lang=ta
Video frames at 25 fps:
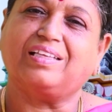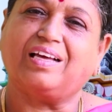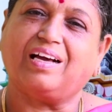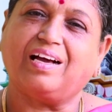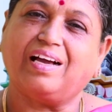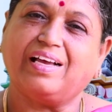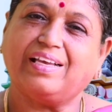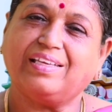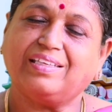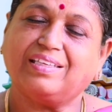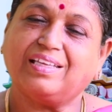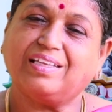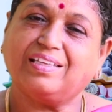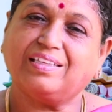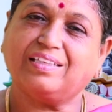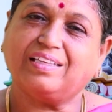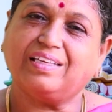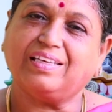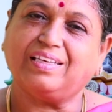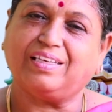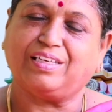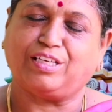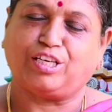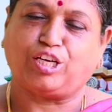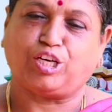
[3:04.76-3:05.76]
தாய்
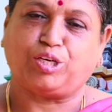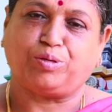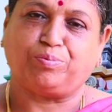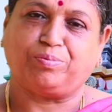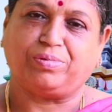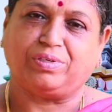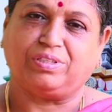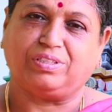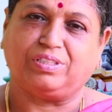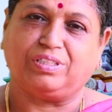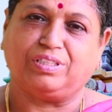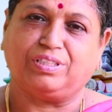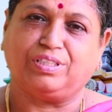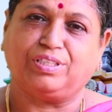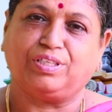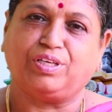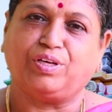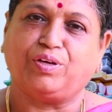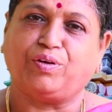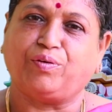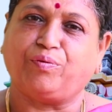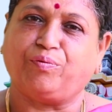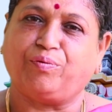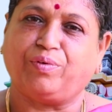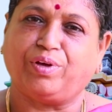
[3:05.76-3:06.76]
தந்தை என்பது
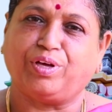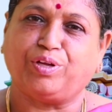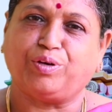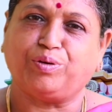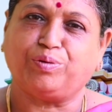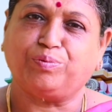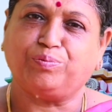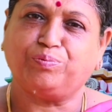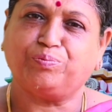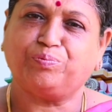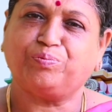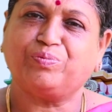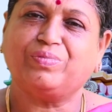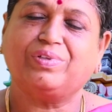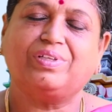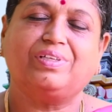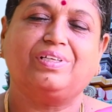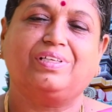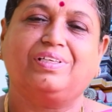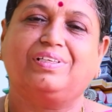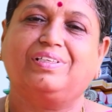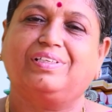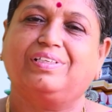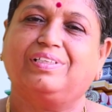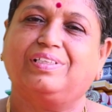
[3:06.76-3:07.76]
வெறும்
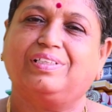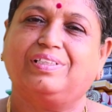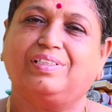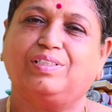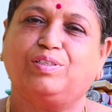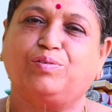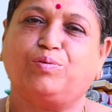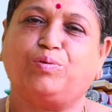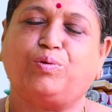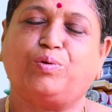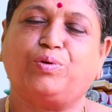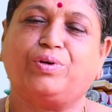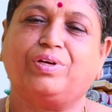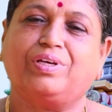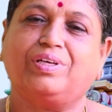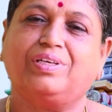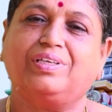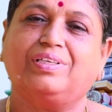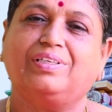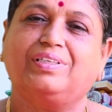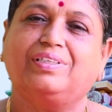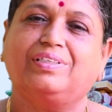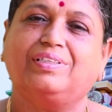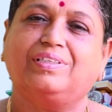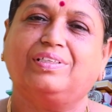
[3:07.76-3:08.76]
ஒரு
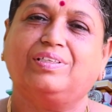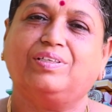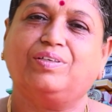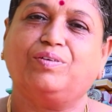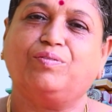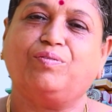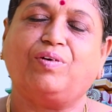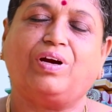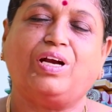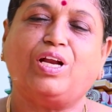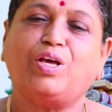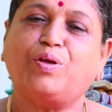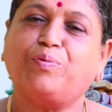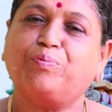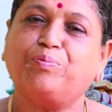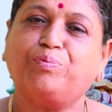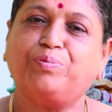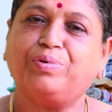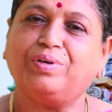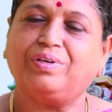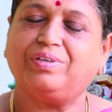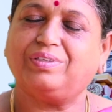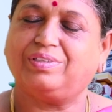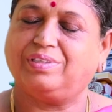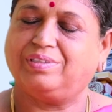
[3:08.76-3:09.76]

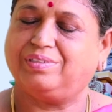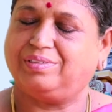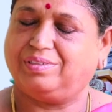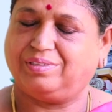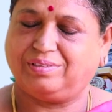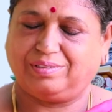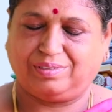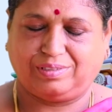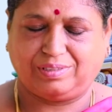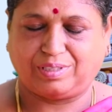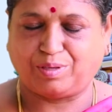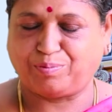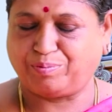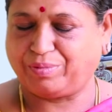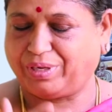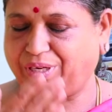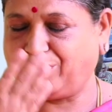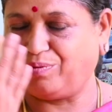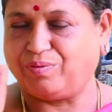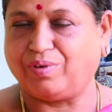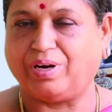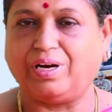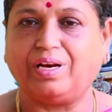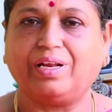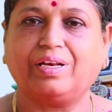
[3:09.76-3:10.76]
வளர்ப்பு நம்மை
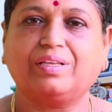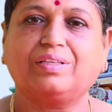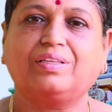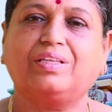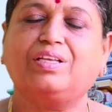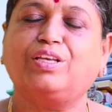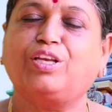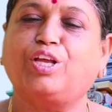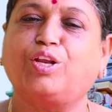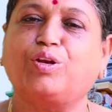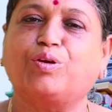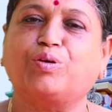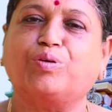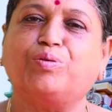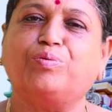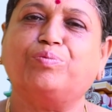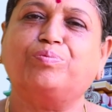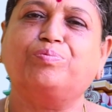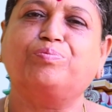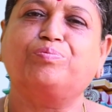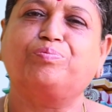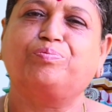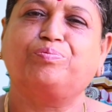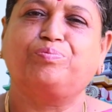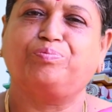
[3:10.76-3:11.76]
வளர்த்து
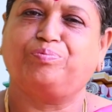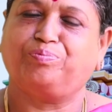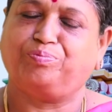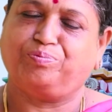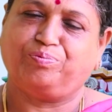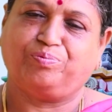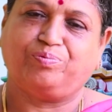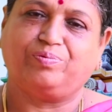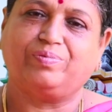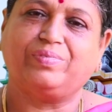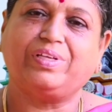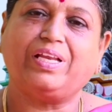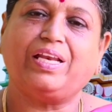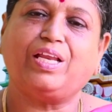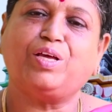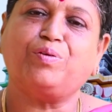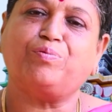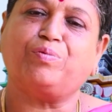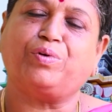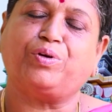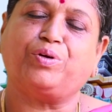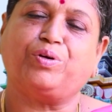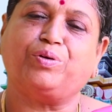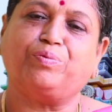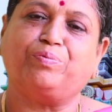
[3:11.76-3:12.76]
நிற்கும் நிலை
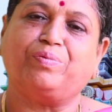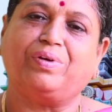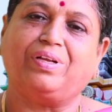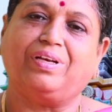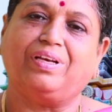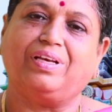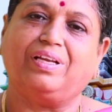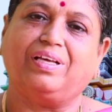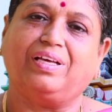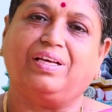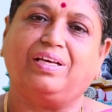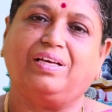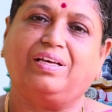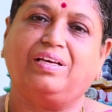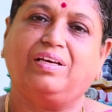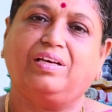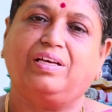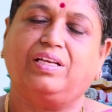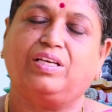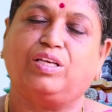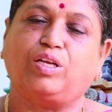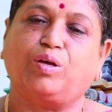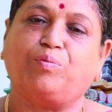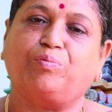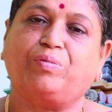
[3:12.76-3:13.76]
மட்டுமல்ல
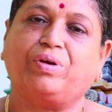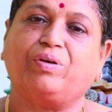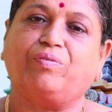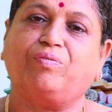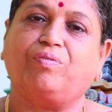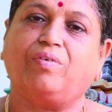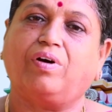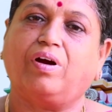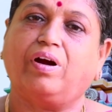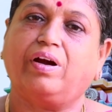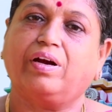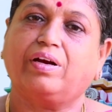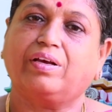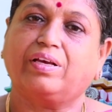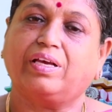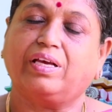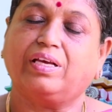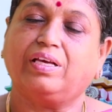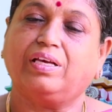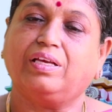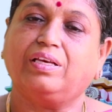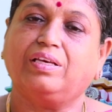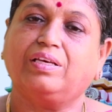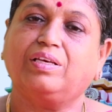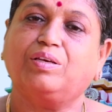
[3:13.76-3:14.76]
நம்மை
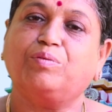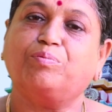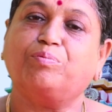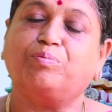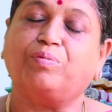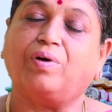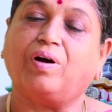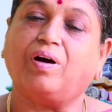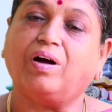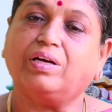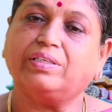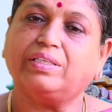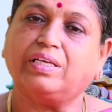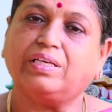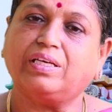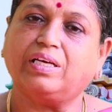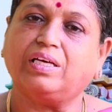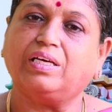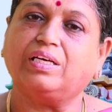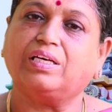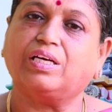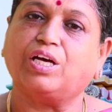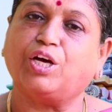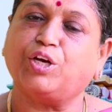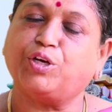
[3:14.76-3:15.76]
வாழ்க்கையின்
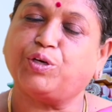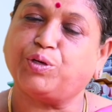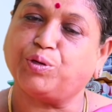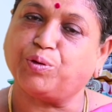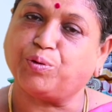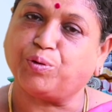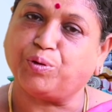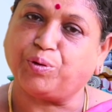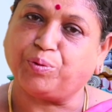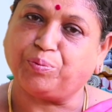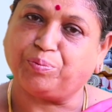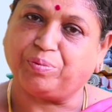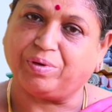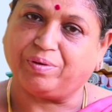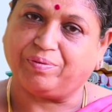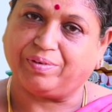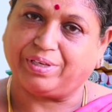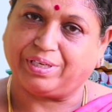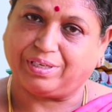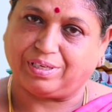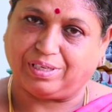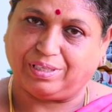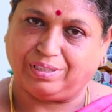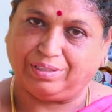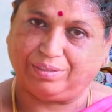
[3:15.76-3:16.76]
பாதையை கற்றுக்
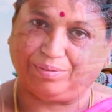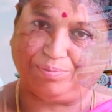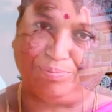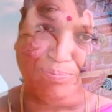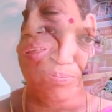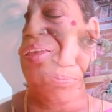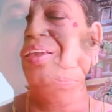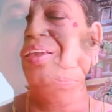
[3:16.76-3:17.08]
கொடுப்பவர்கள்